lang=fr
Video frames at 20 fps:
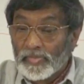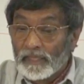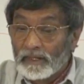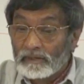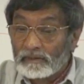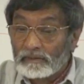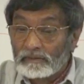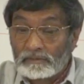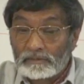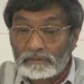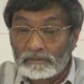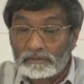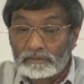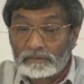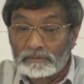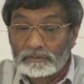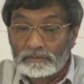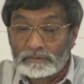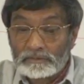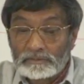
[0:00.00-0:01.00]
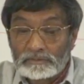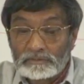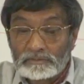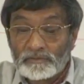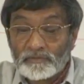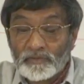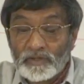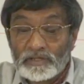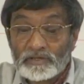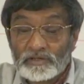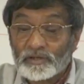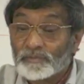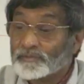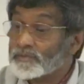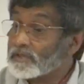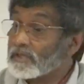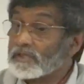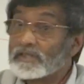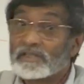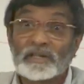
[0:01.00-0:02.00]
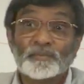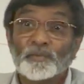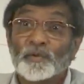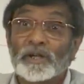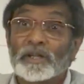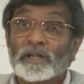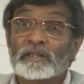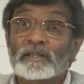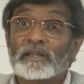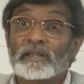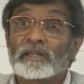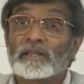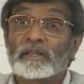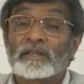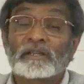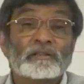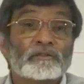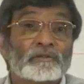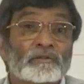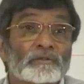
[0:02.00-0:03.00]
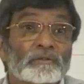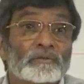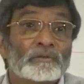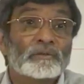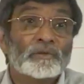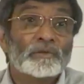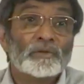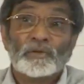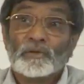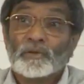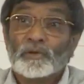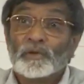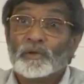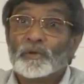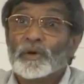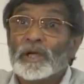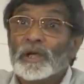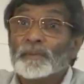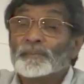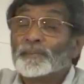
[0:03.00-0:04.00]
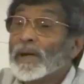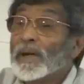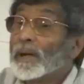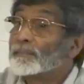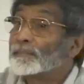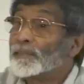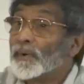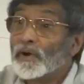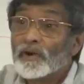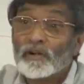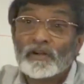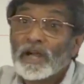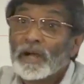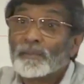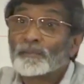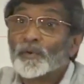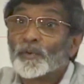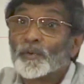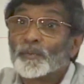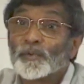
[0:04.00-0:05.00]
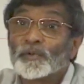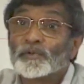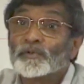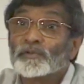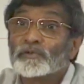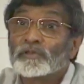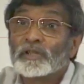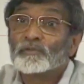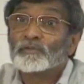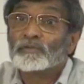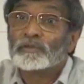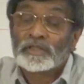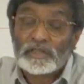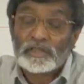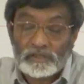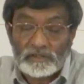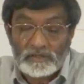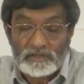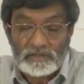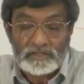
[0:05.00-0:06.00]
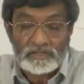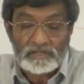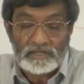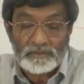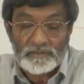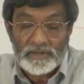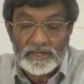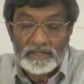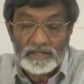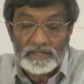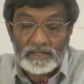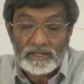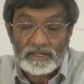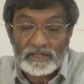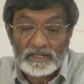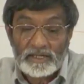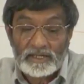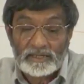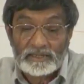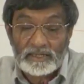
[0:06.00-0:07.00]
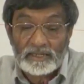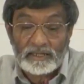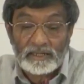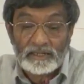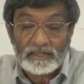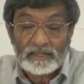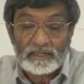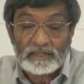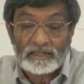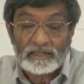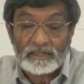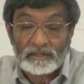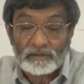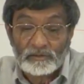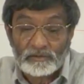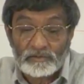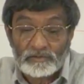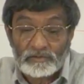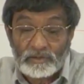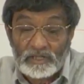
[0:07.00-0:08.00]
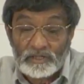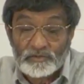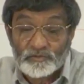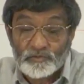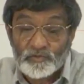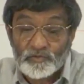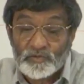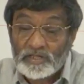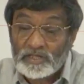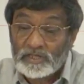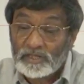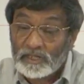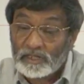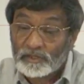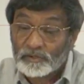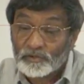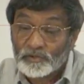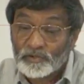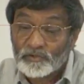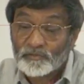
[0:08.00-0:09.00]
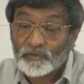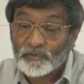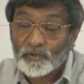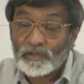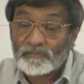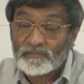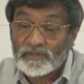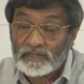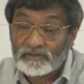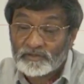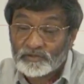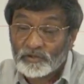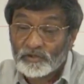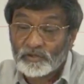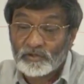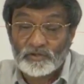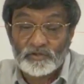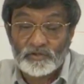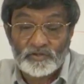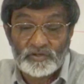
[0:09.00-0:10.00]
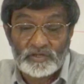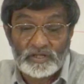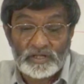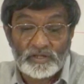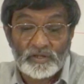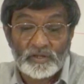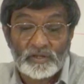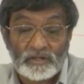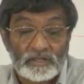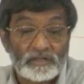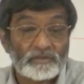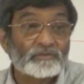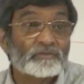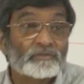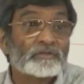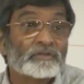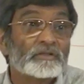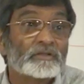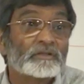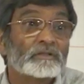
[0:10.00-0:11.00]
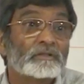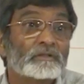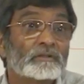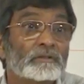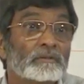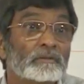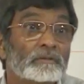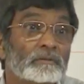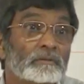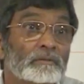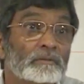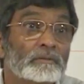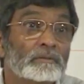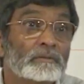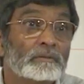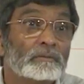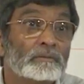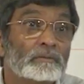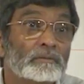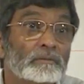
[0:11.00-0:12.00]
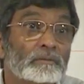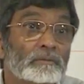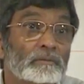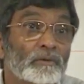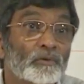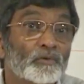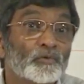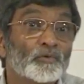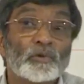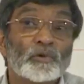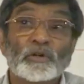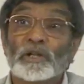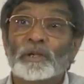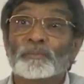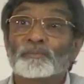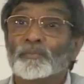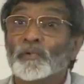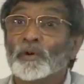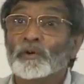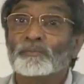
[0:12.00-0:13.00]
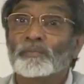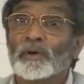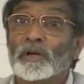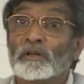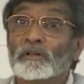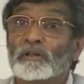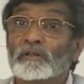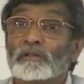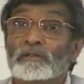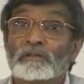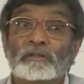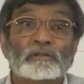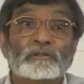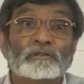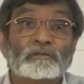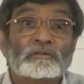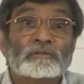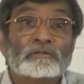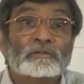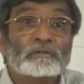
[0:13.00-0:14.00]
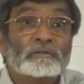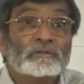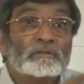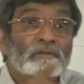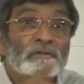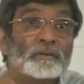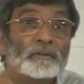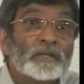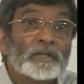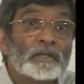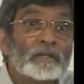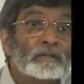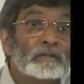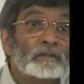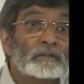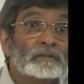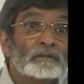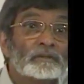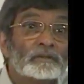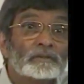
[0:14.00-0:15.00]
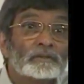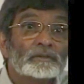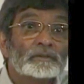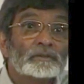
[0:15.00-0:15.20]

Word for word: euh, euh, une phrase comme celle-ci pourrait être écrite euh, par Paul à propos de tel ou tel de ses amis. Hein. Il est écrit qu'il ressuscitera de nouveau avec ceux que le Seigneur ressuscite. On pourrait Paul parlant d'un de ses amis.